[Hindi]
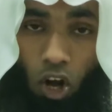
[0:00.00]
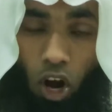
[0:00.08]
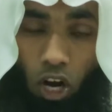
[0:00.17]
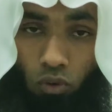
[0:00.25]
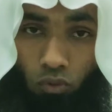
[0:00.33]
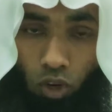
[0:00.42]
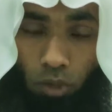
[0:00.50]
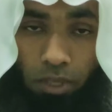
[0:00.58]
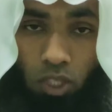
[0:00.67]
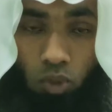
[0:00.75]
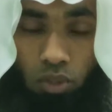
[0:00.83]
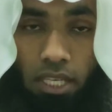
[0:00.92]
और वो भी
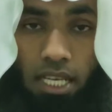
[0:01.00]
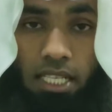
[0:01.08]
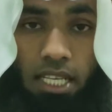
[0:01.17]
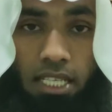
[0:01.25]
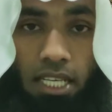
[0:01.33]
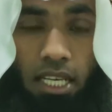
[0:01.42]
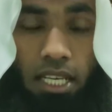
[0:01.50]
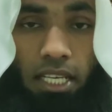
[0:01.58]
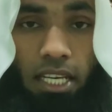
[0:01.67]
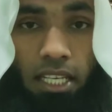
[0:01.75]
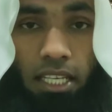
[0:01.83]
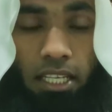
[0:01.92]
दुनिया से चली
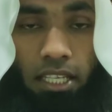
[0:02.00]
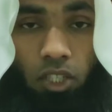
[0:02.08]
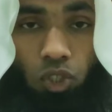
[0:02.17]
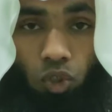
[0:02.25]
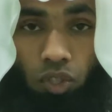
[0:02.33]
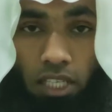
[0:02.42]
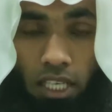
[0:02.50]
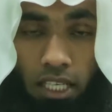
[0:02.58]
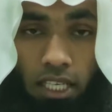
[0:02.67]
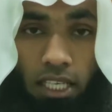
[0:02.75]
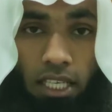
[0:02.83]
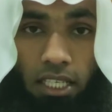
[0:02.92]
गई तो
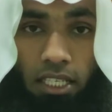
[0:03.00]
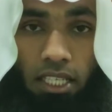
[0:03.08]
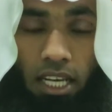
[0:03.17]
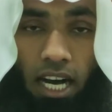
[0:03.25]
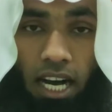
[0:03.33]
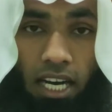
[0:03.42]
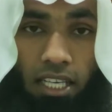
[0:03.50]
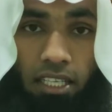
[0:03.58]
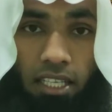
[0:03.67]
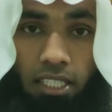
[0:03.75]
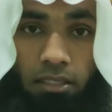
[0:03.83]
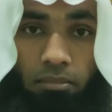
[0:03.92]
यकीनन
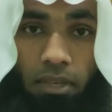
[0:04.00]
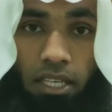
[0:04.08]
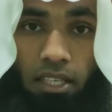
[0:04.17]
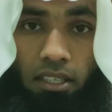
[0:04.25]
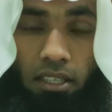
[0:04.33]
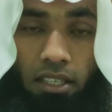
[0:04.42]
आखिरत में